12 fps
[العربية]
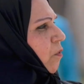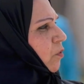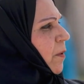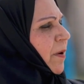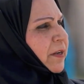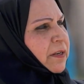
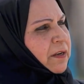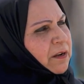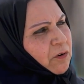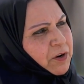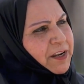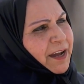وطبعا
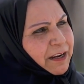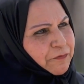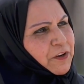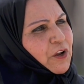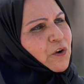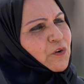هن
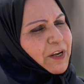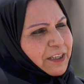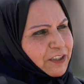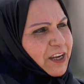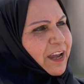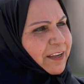عارفين انه
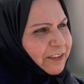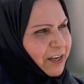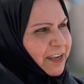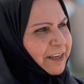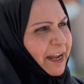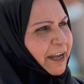ليش جاي
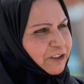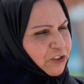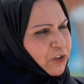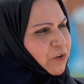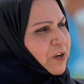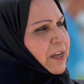جايين حق
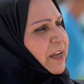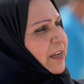شنو